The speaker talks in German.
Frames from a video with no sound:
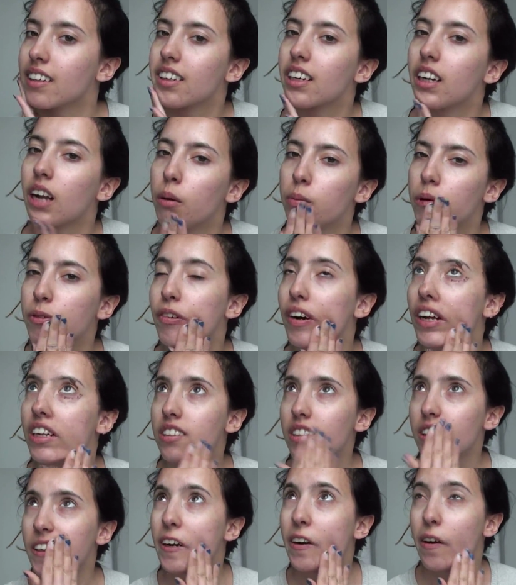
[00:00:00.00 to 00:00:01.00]
Ich glaube, es
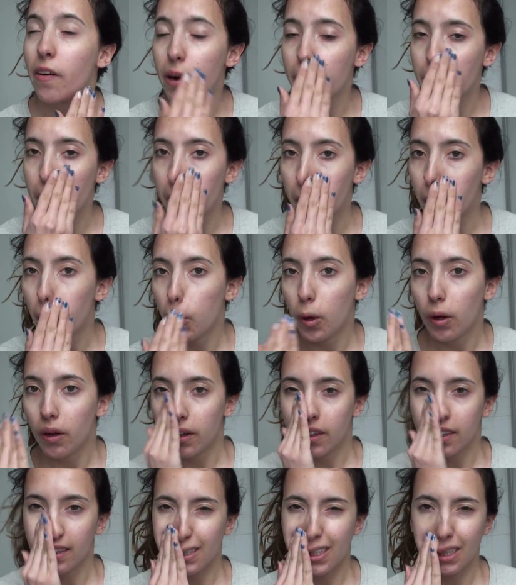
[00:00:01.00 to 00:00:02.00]
waren 10 Euro.
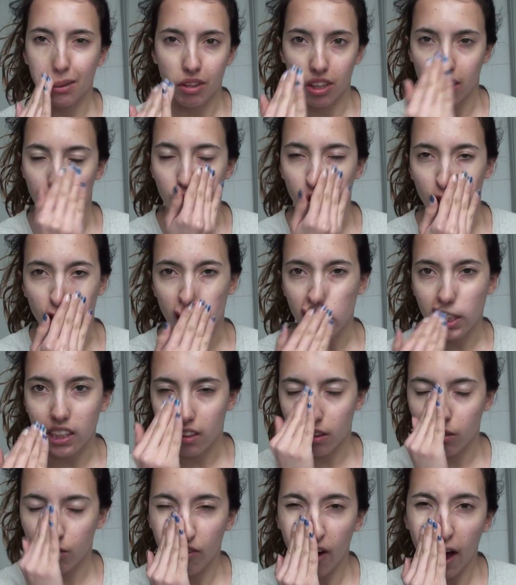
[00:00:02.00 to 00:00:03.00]
Den gibt es in
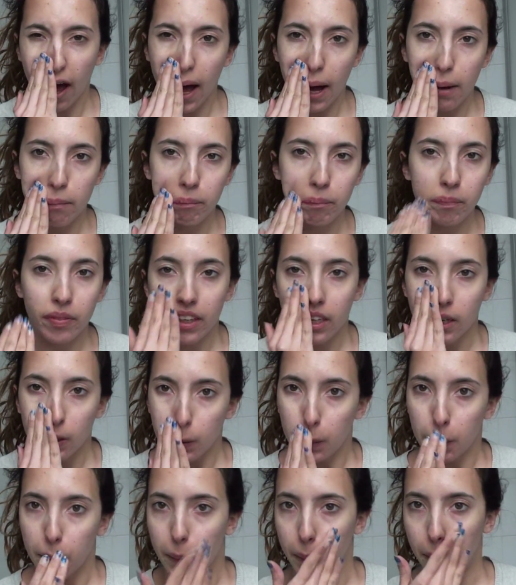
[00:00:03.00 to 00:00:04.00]
verschiedensten Farben
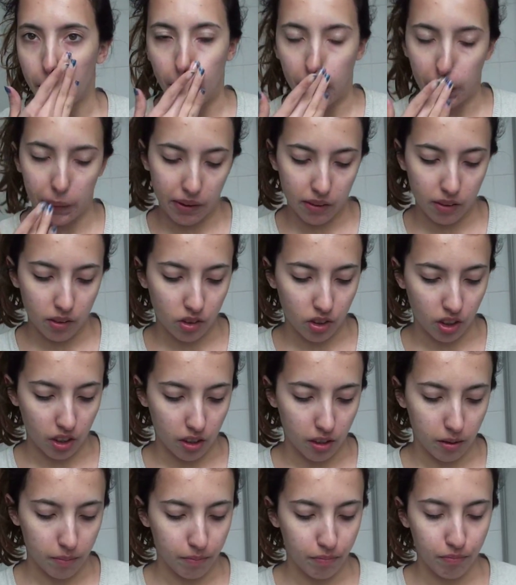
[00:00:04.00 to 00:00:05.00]
und
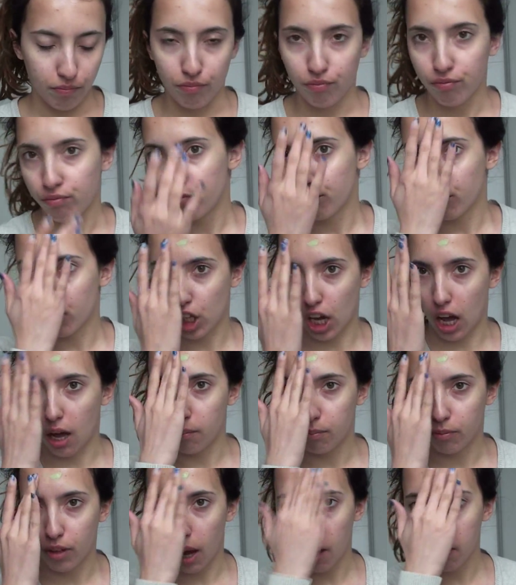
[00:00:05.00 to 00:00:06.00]
ähm, ja,
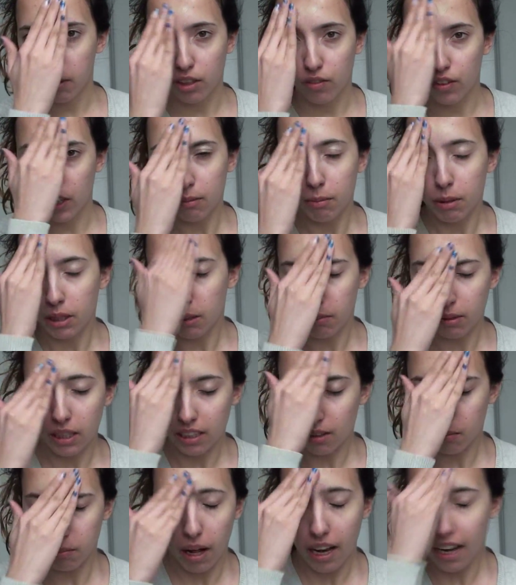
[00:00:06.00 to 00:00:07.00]
aber ich werde mir
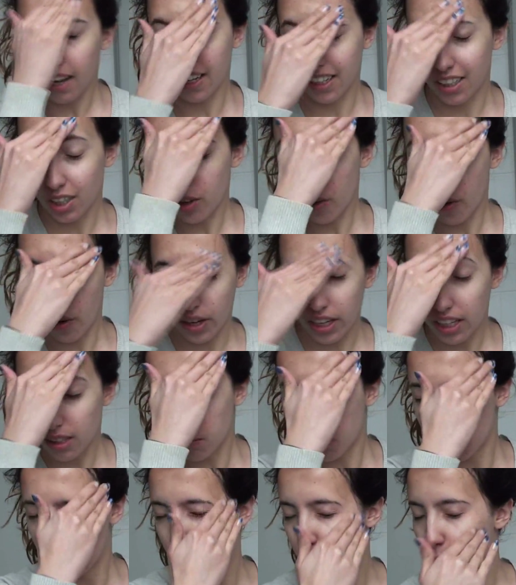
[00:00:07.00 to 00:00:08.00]
demnächst mal einen
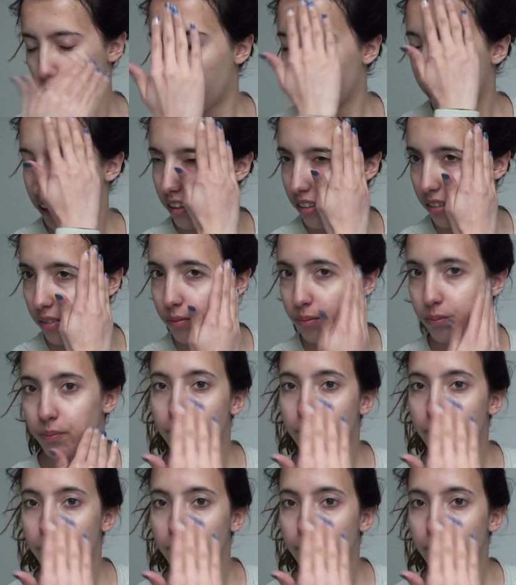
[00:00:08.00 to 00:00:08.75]
neuen besorgen.